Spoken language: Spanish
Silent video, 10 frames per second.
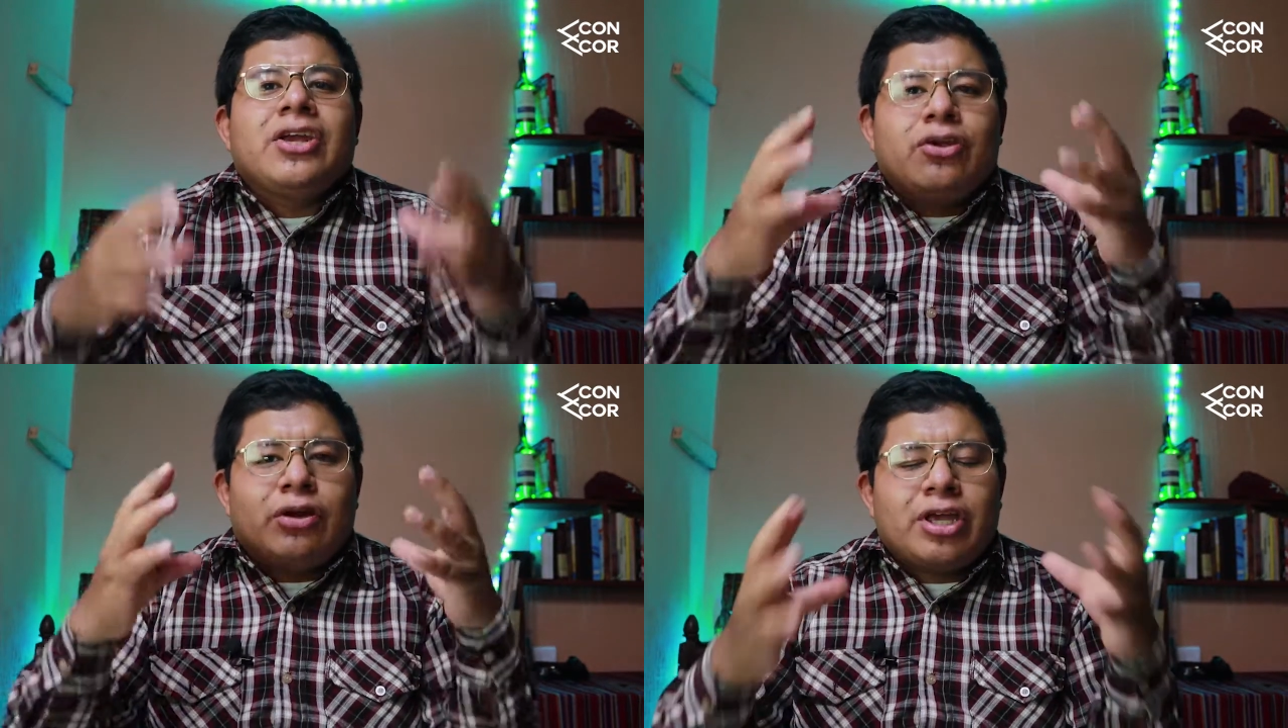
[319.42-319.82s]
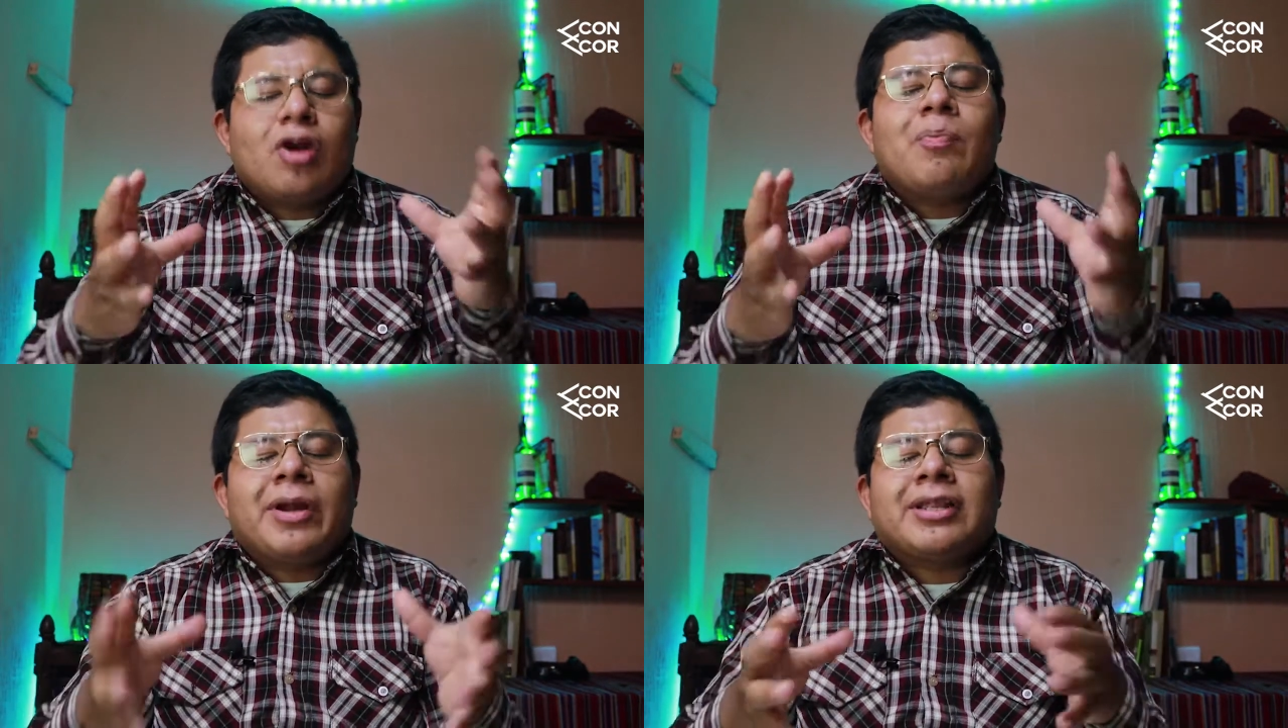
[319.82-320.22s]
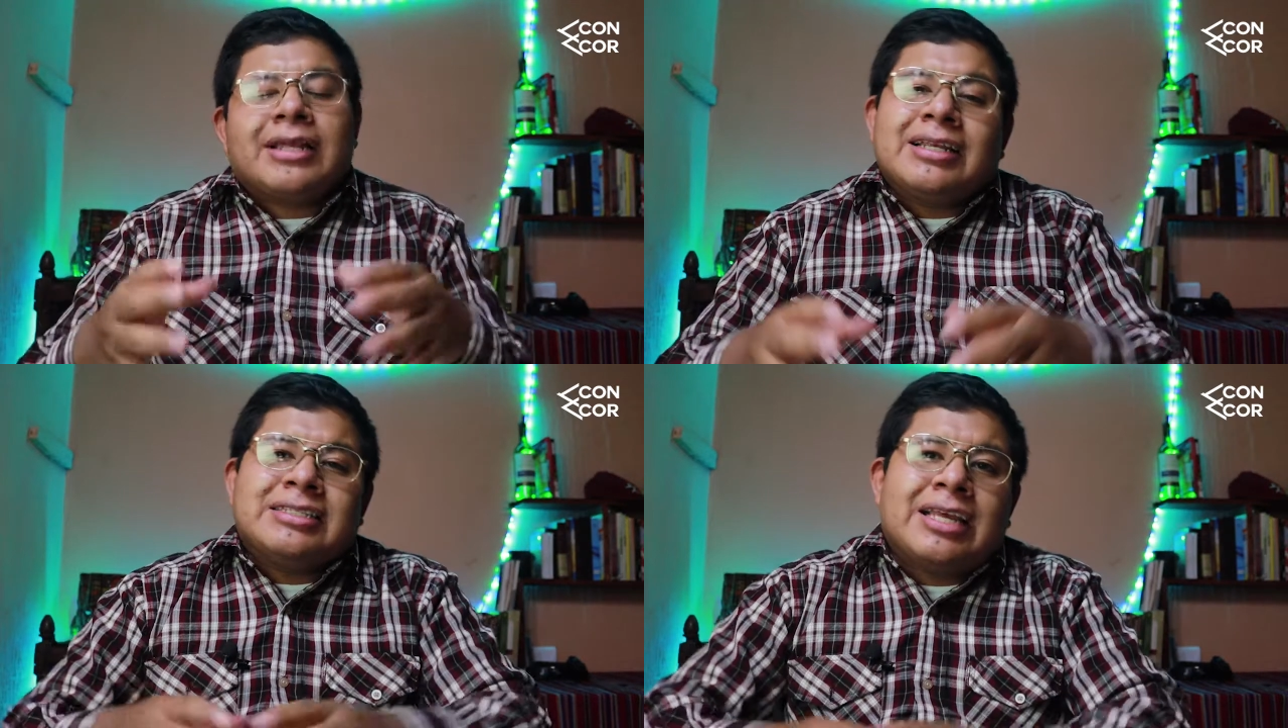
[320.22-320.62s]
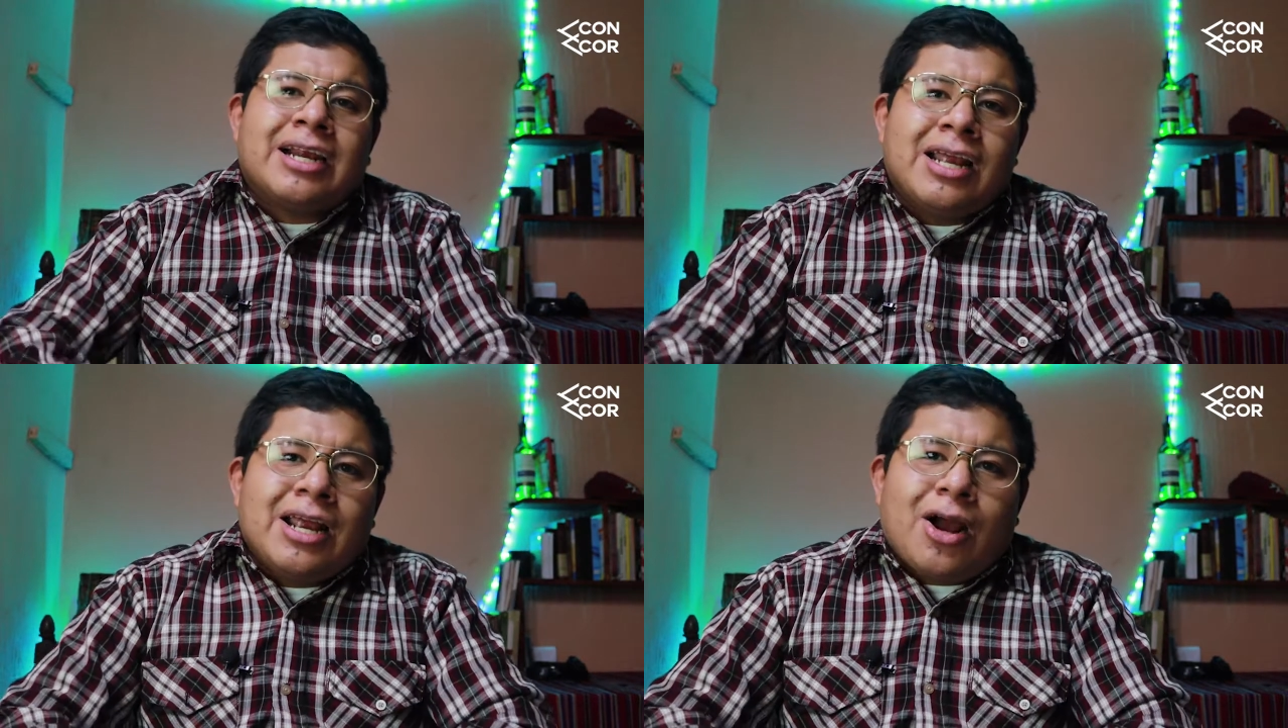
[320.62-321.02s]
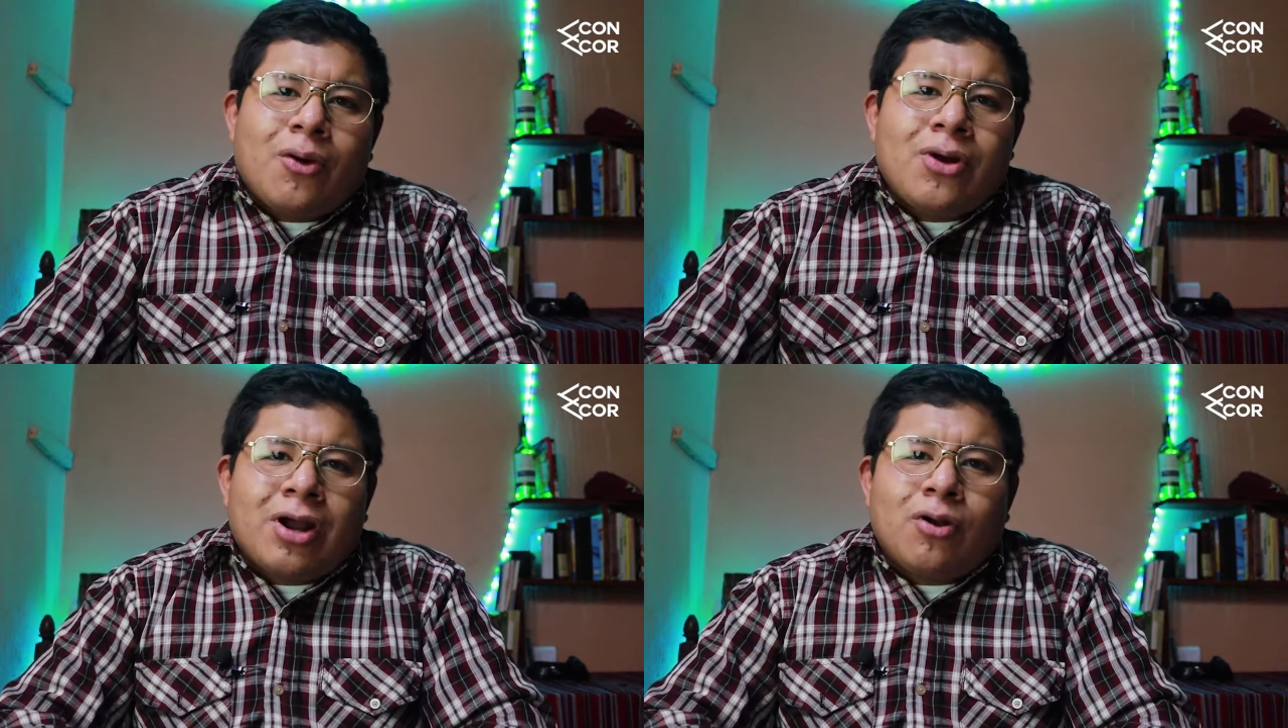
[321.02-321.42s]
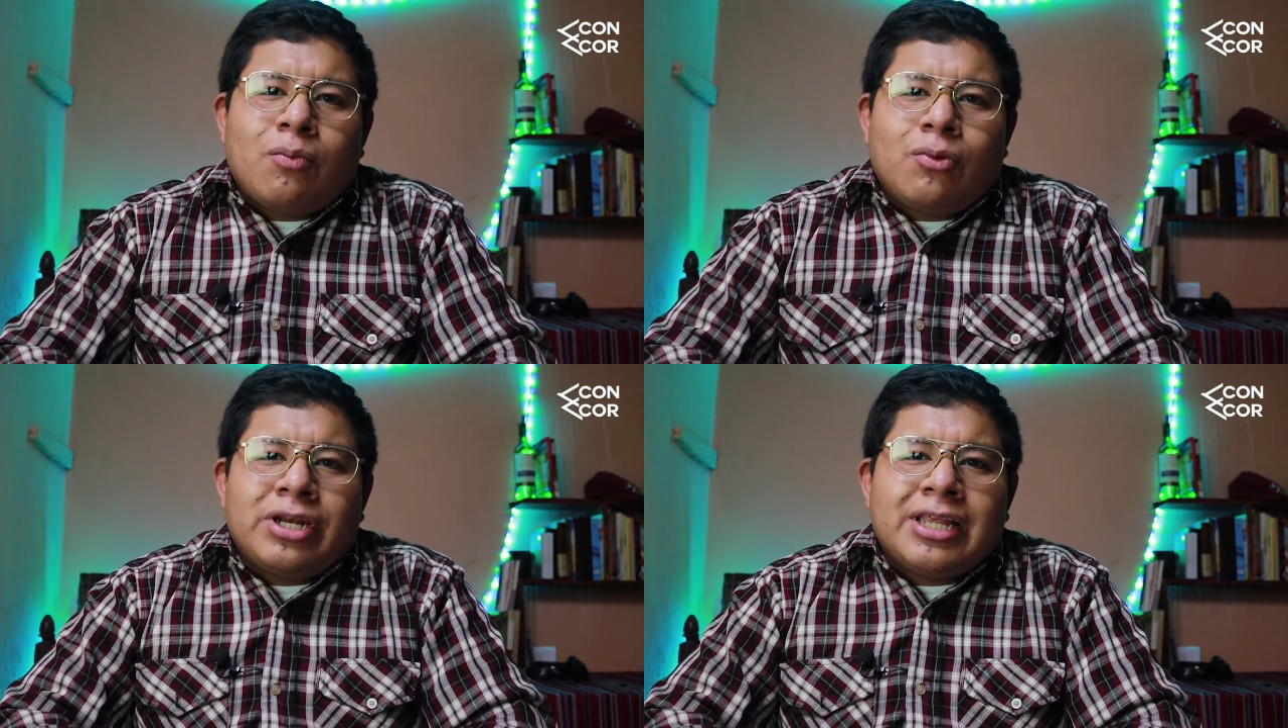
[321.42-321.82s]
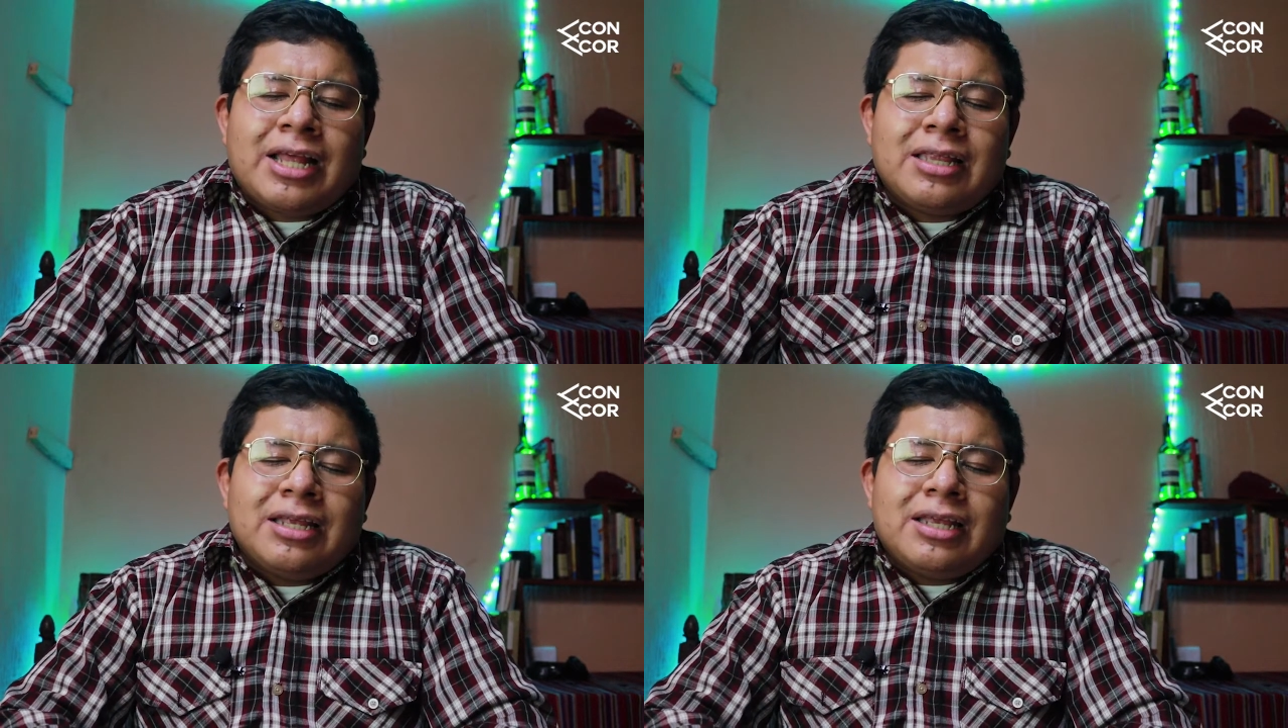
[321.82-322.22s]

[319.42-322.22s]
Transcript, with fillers: yo quiero pertenecer a una comunidad